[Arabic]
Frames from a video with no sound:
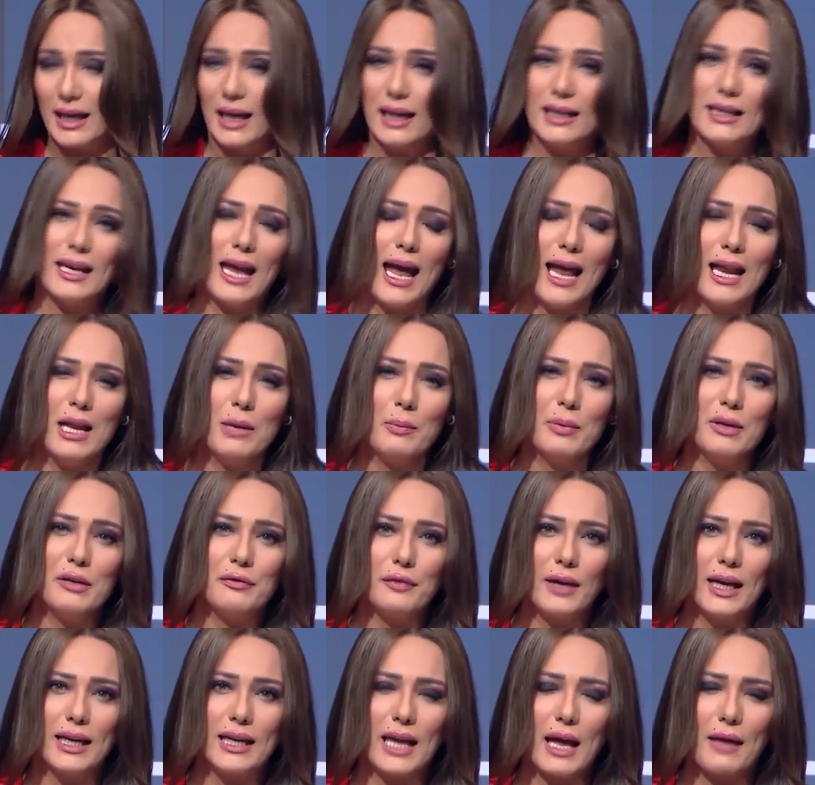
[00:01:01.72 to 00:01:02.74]
يعني هل
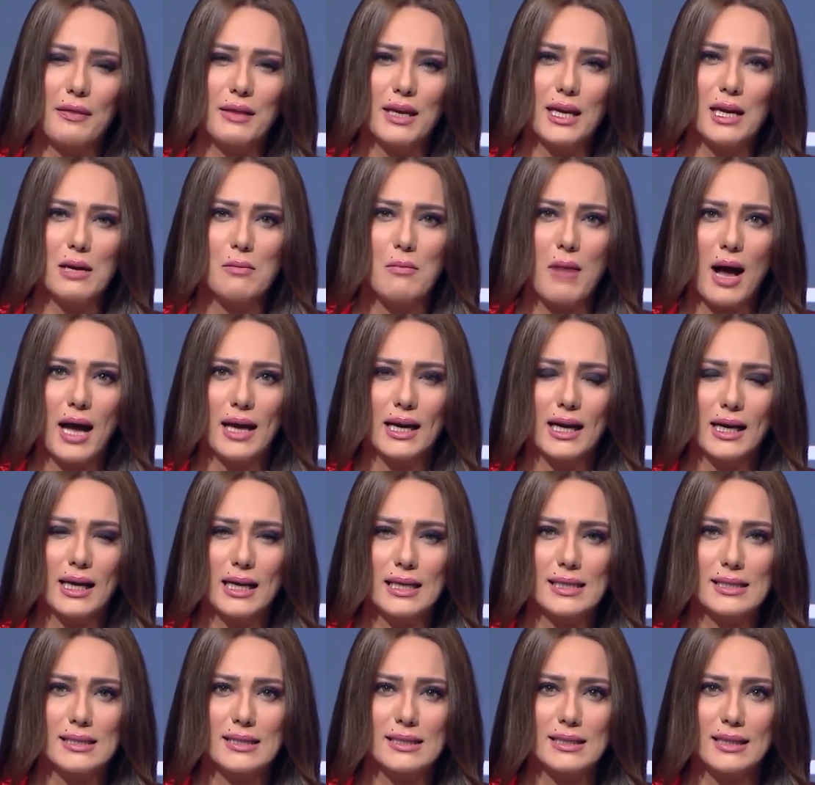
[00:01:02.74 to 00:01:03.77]
بالفعل هذه
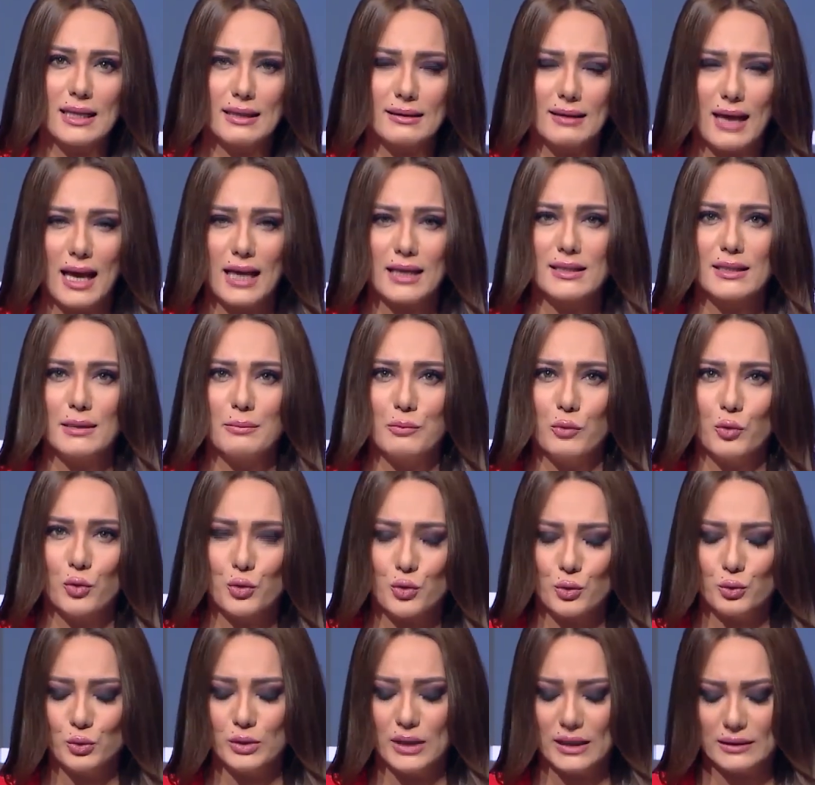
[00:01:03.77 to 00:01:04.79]
المعركة ستحسم
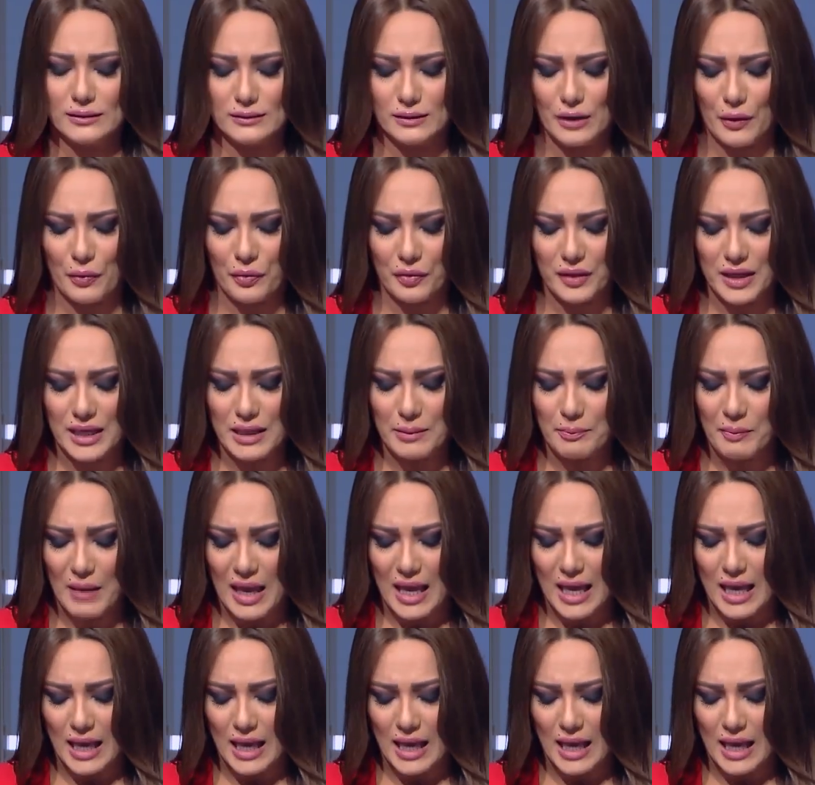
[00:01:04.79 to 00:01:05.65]
وجود التنظيم